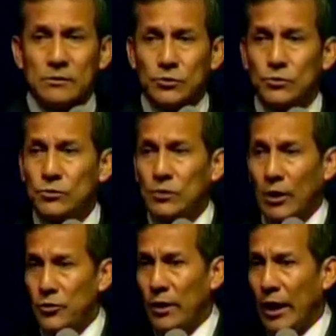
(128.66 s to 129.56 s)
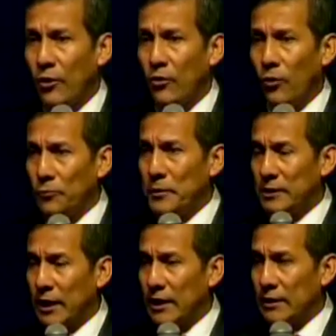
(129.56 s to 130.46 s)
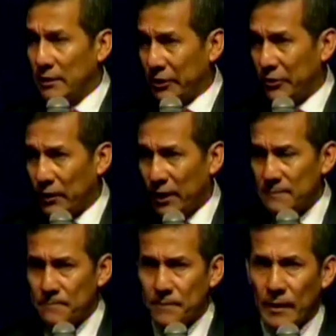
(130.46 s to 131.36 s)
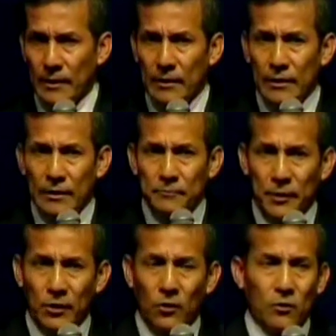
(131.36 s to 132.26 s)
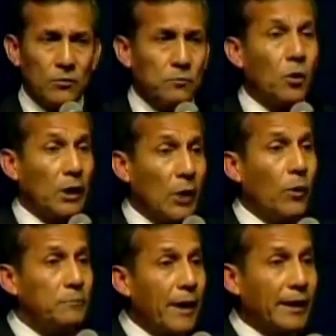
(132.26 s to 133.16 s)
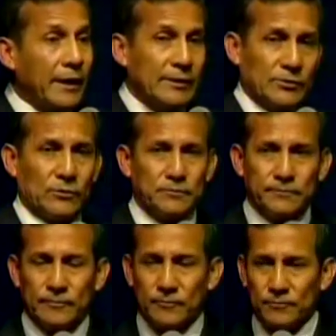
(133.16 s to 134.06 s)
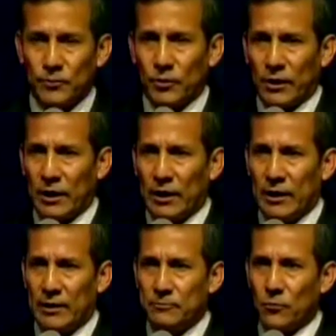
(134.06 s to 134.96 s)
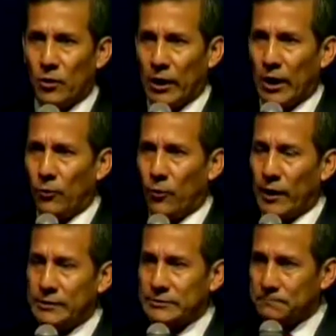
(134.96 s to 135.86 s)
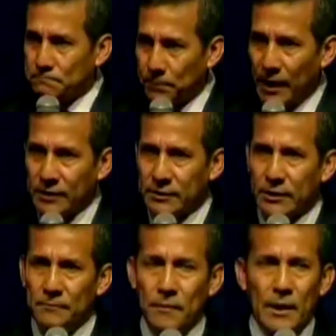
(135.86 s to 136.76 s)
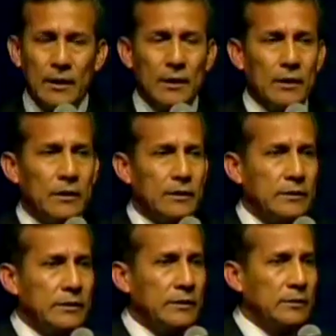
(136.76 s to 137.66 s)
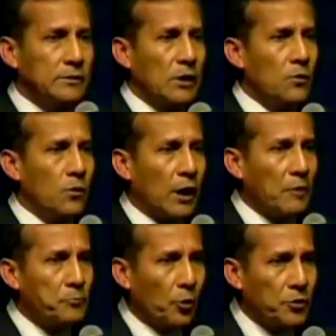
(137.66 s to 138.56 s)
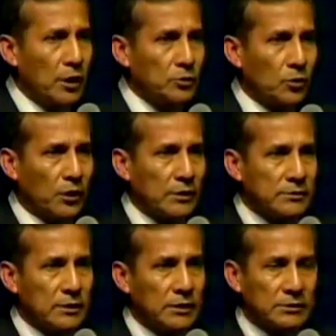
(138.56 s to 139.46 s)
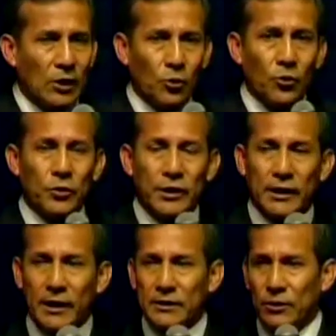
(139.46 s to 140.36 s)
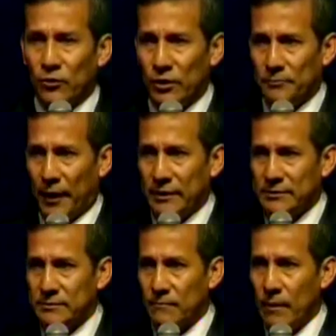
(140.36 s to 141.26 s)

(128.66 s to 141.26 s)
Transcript: su añorado hospital regional. Pero Moquegua es más que eso, porque Moquegua es parte eh, de un gran proyecto que es el desarrollo energético del país.